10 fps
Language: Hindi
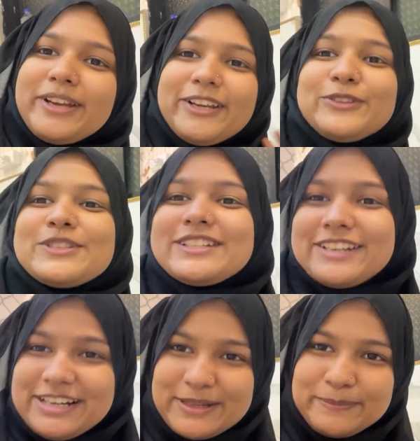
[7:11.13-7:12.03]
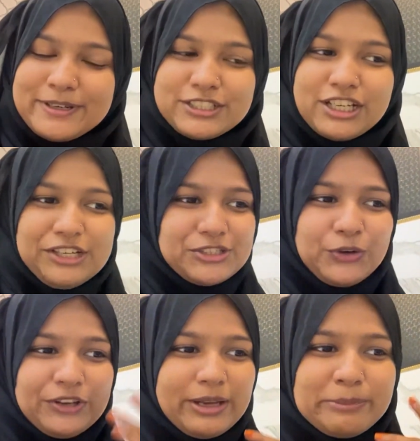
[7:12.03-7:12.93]
मेरे दूसरे घर पर चले
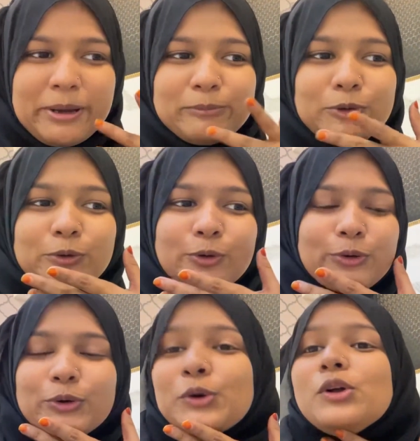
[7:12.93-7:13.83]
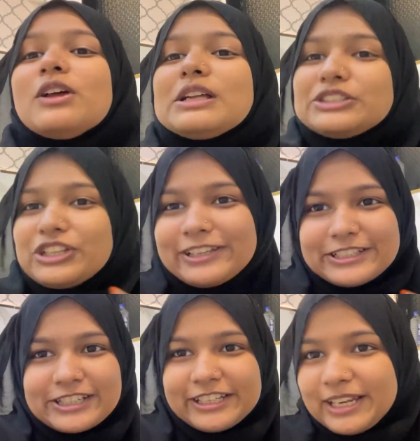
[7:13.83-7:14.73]
जाऊँगी अभी हम लोग को जल्दी
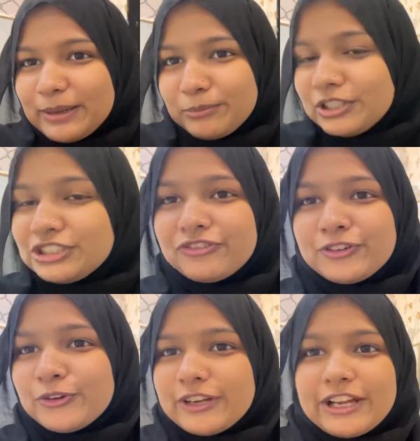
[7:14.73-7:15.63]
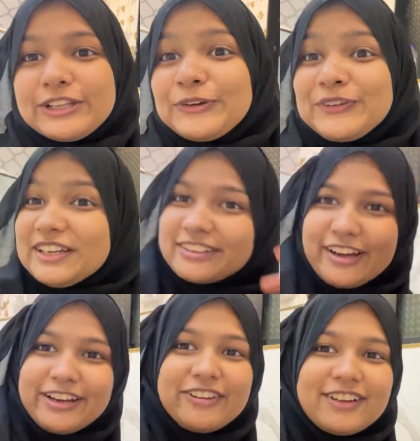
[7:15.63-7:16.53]
जल्दी यहाँ पर शिफ्ट होना है न्यू ईयर
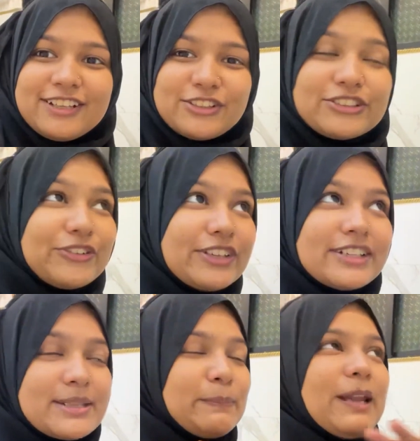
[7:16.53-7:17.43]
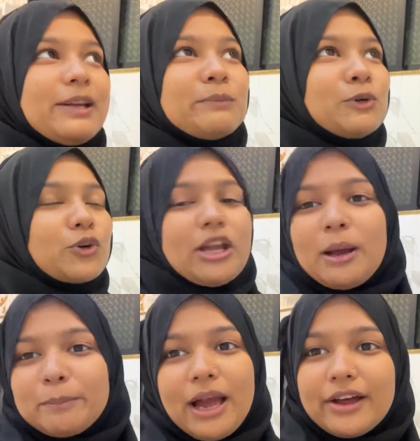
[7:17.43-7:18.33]
आने वाला है तो न्यू ईयर से पहले हम लोग को
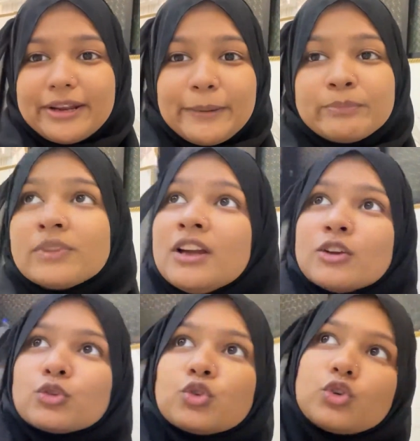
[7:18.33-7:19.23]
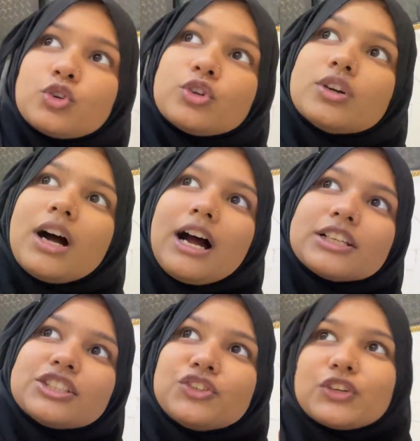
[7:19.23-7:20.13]
यहाँ पे आना है तो
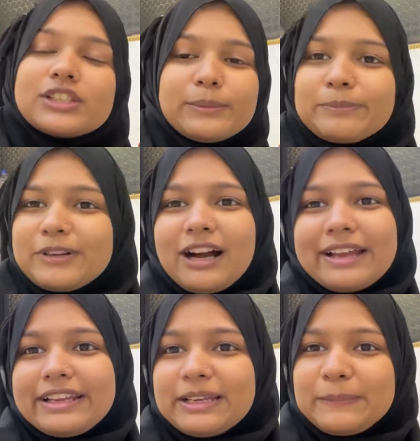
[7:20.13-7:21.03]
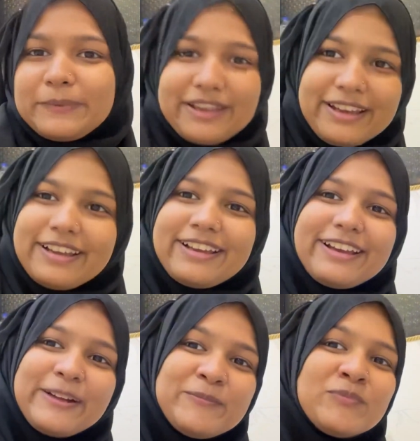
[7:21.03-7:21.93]
आज इन लोग सब खाएंगे
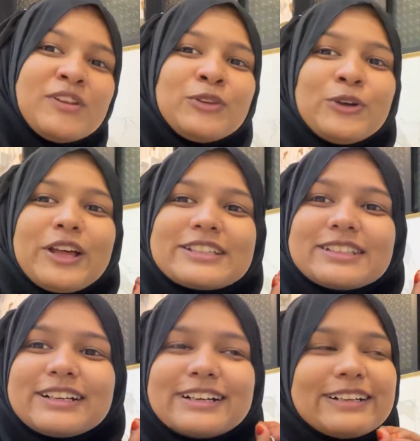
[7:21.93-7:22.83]
पिएंगे थोड़ा सा